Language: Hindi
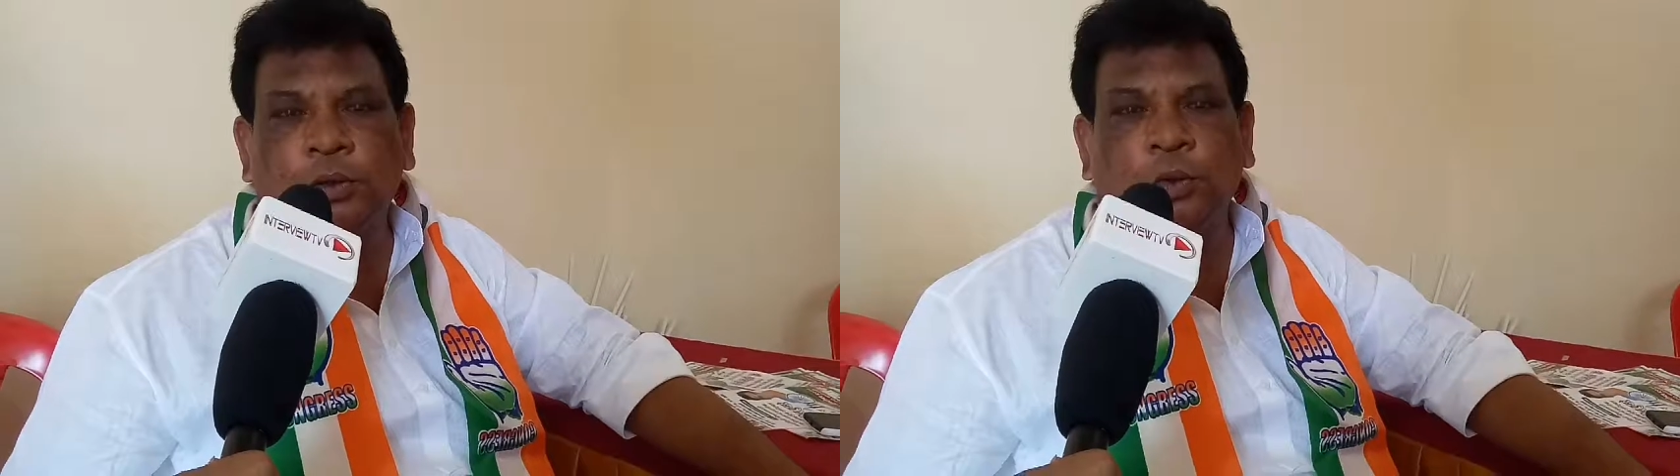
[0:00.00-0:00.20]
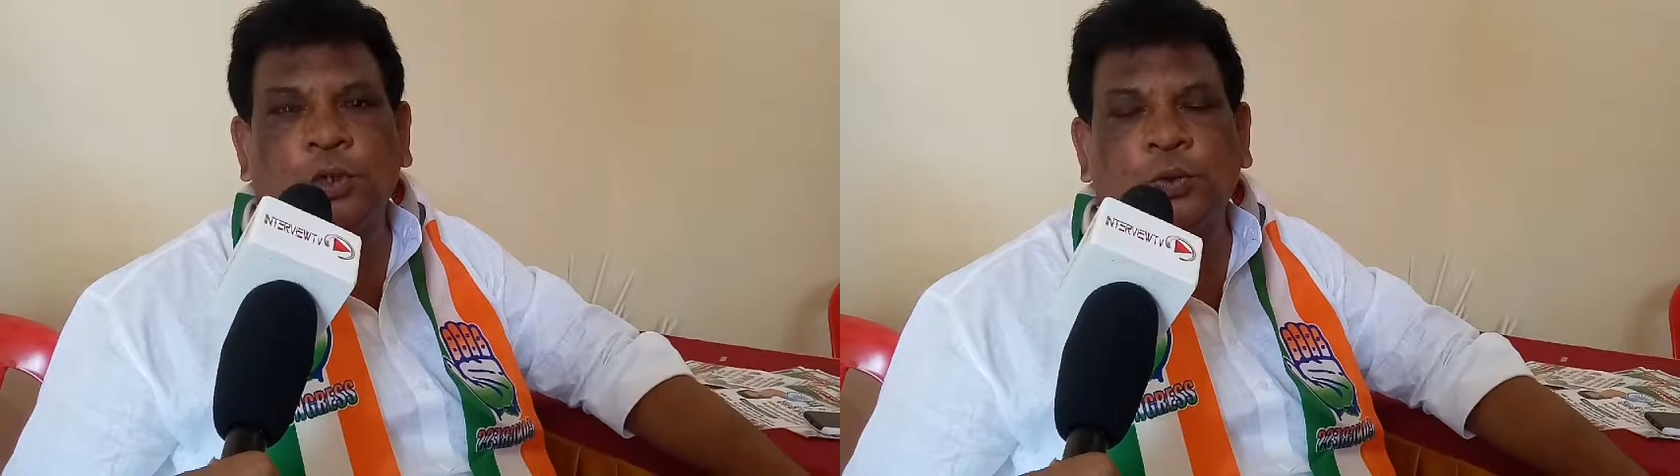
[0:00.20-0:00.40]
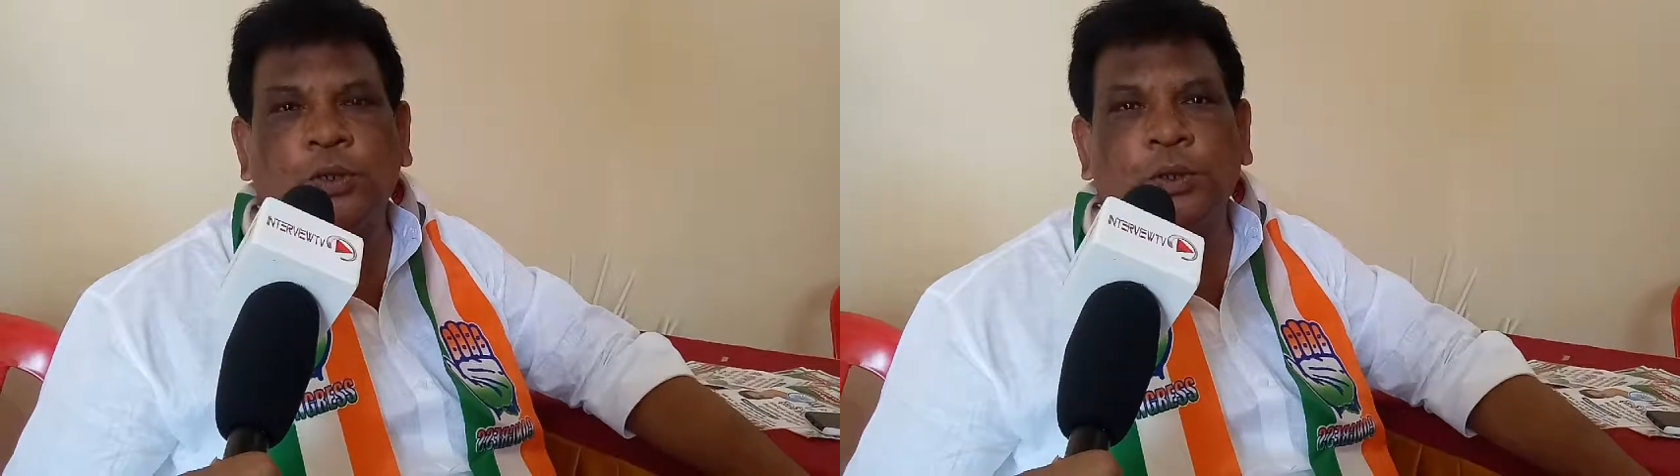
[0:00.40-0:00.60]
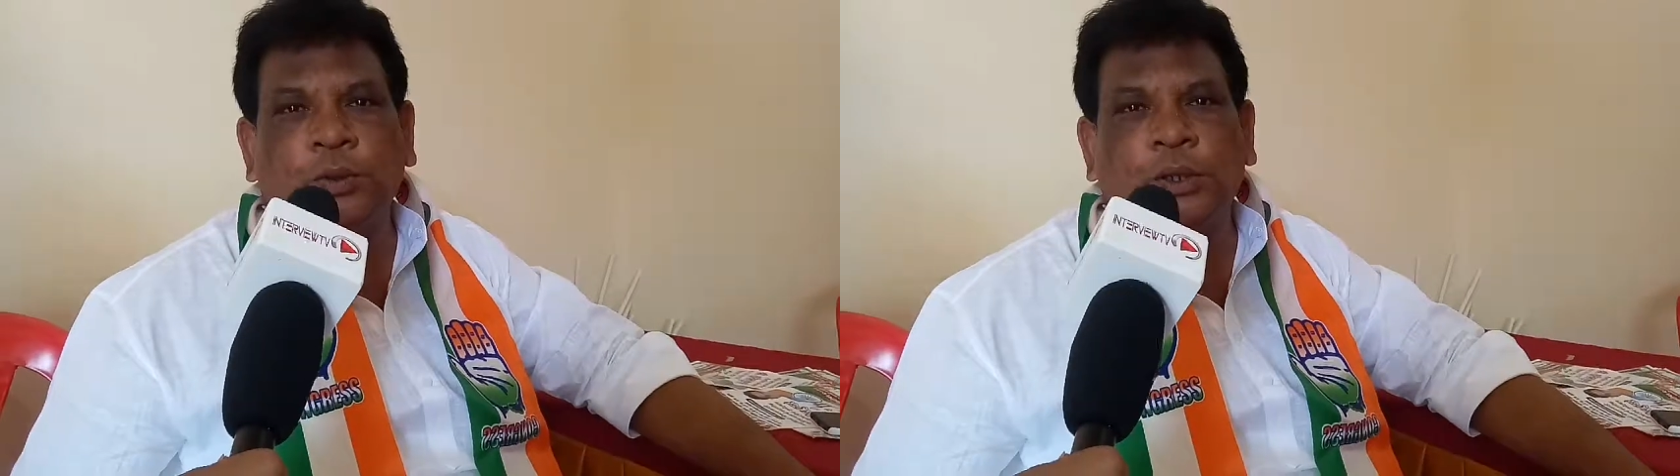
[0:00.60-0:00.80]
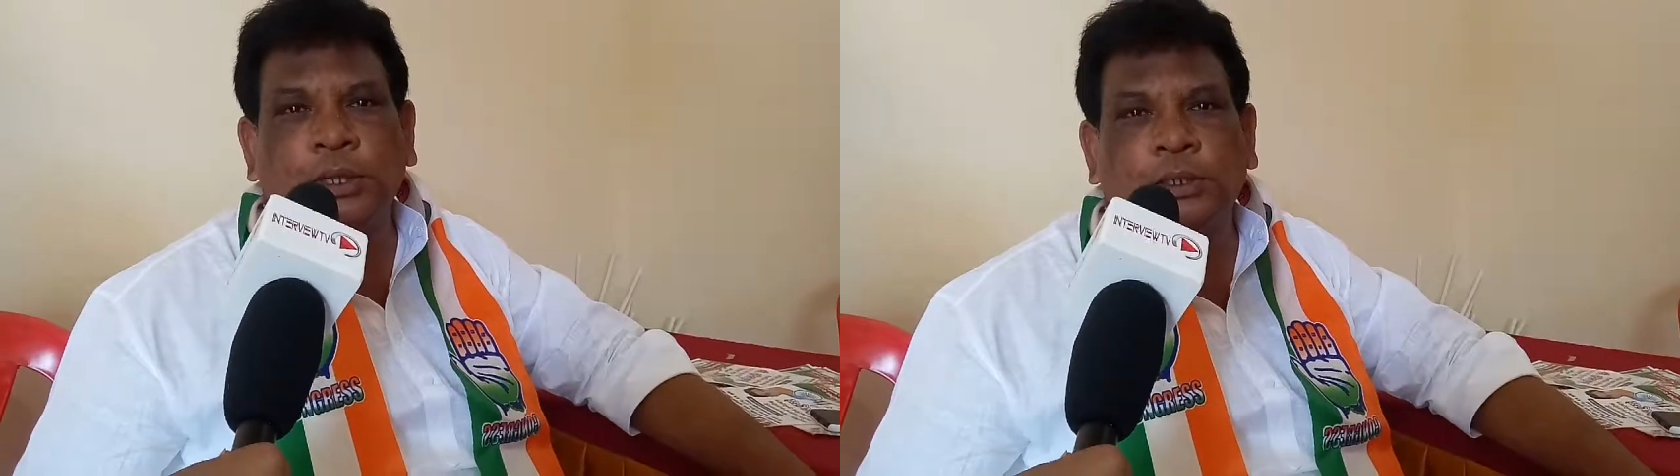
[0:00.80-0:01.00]
ओश्वरी
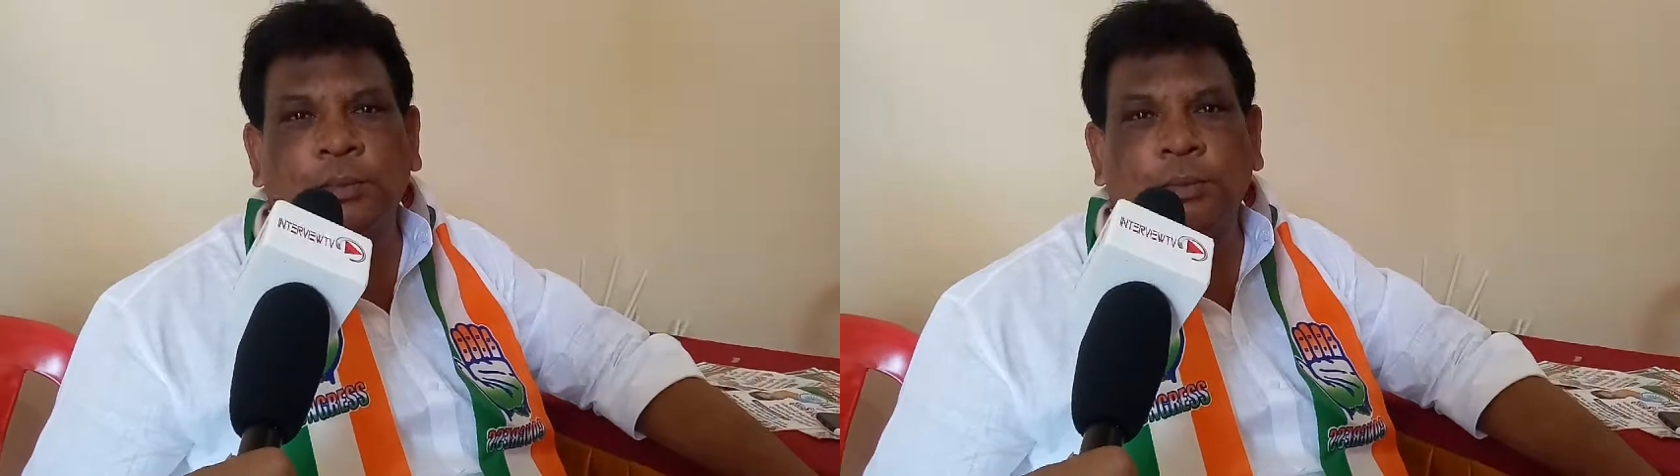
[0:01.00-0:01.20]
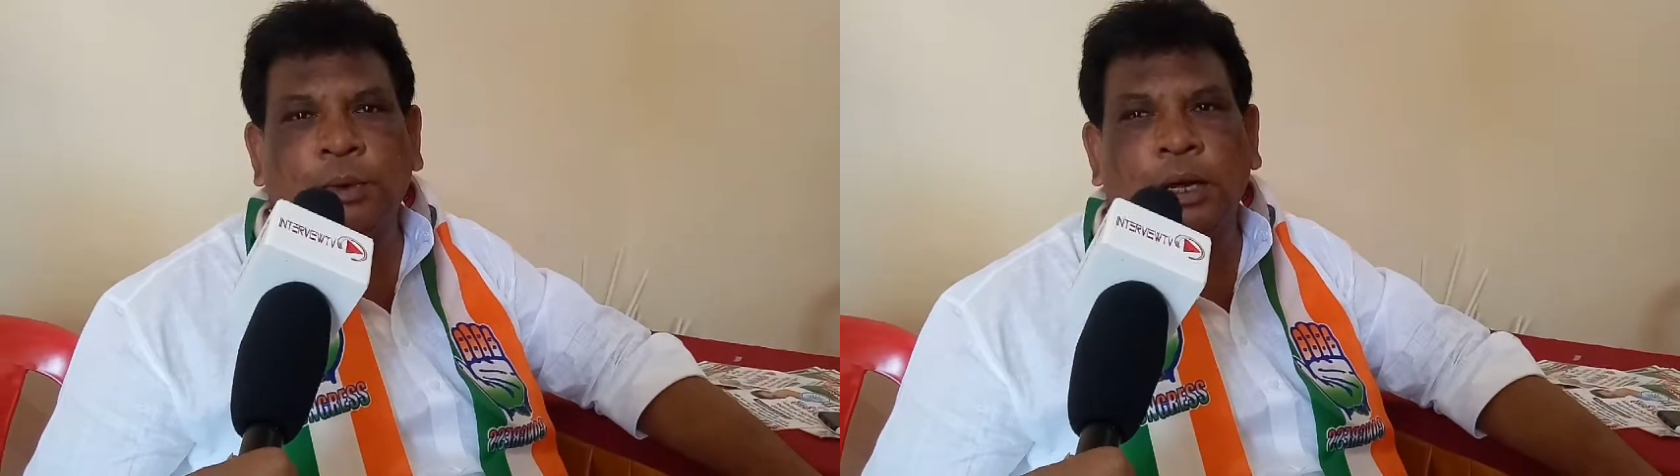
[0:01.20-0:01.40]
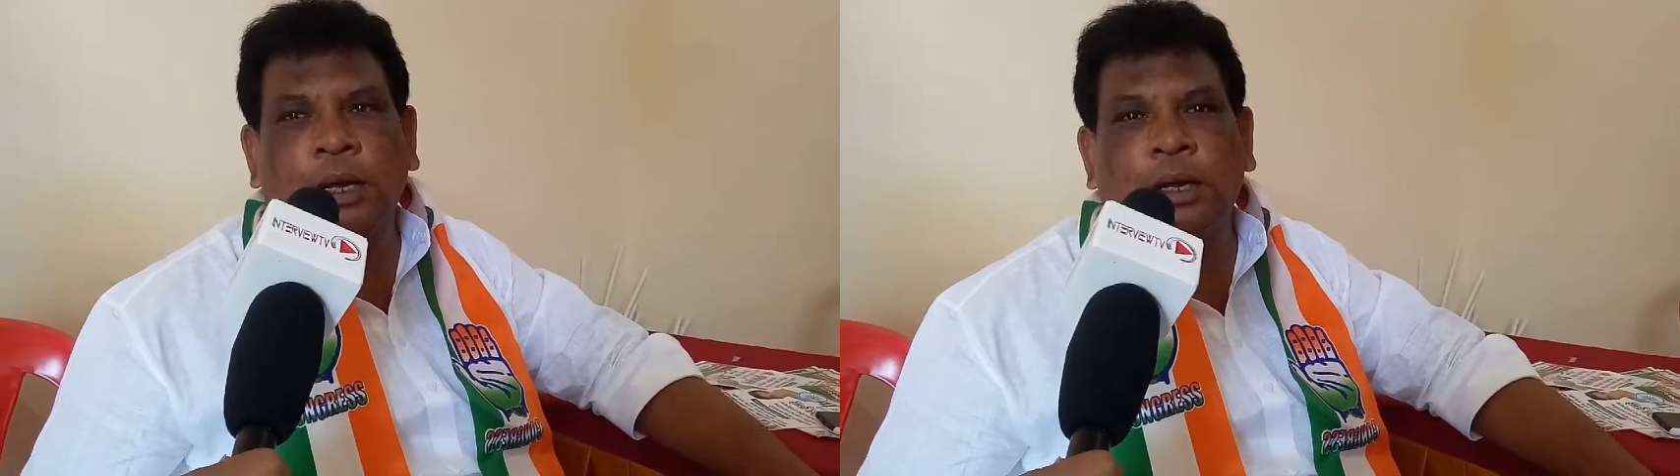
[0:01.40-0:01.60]
विधानसभा